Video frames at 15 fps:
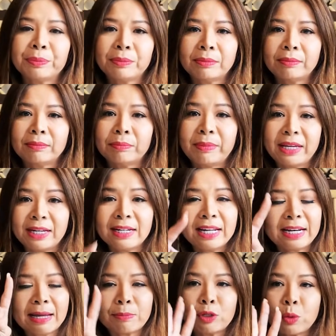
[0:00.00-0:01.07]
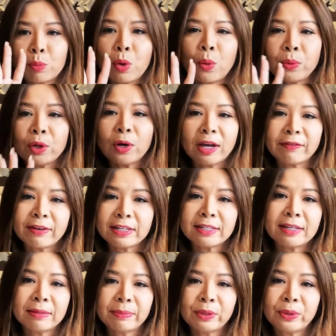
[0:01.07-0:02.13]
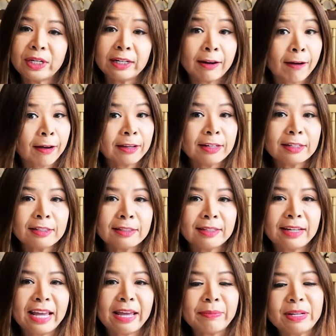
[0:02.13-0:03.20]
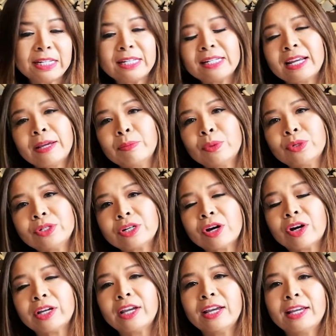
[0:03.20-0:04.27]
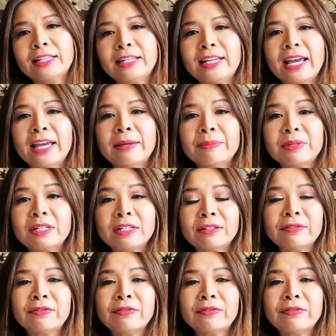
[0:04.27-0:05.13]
um, miễn là nằm trong bốn cái loại vaccine mà Uyên nói đó thì em đã chích hai mũi rồi thì em cứ